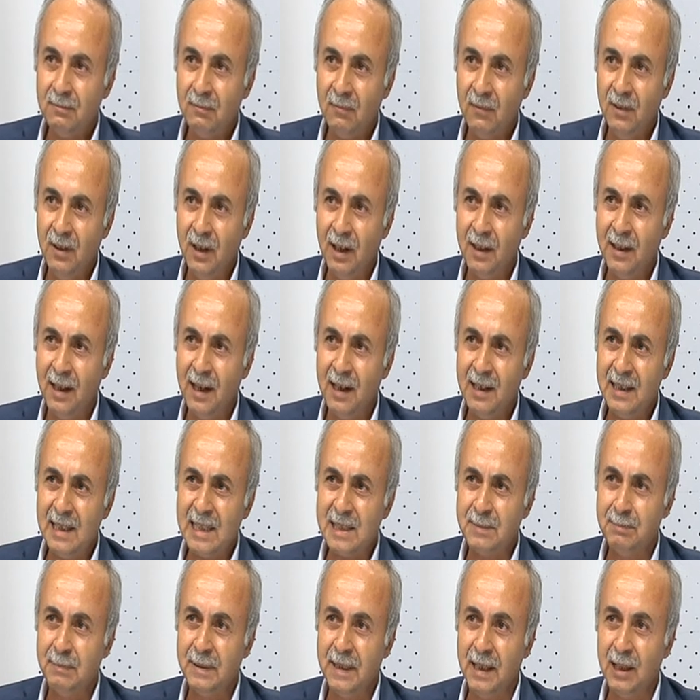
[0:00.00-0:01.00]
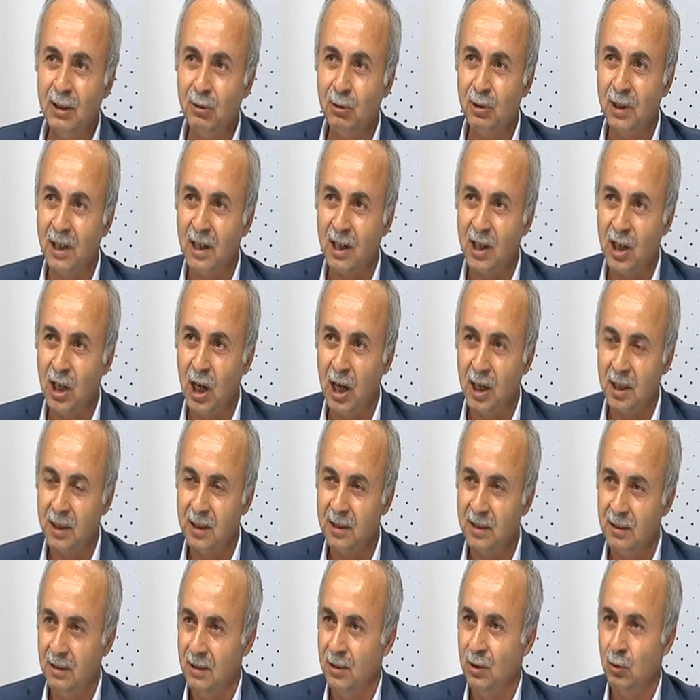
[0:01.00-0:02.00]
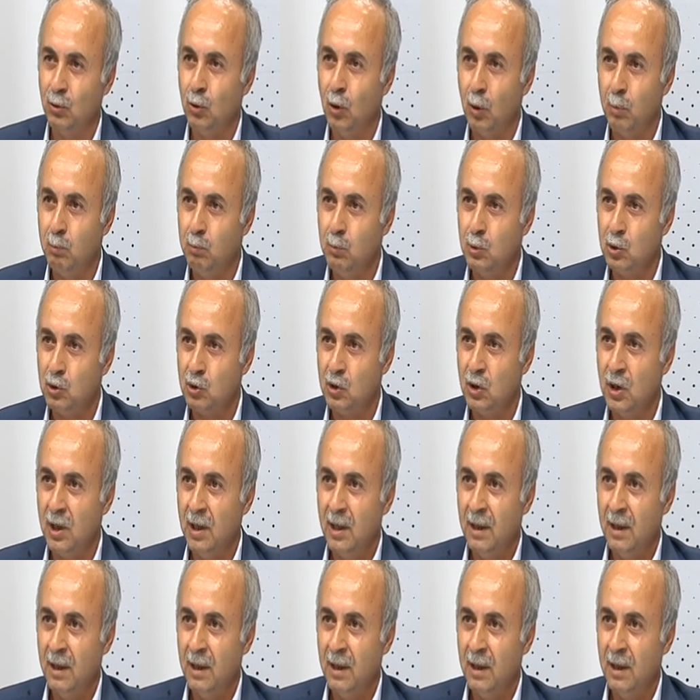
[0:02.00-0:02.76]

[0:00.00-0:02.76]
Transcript: Yani herkes birey olarak e, kopmuş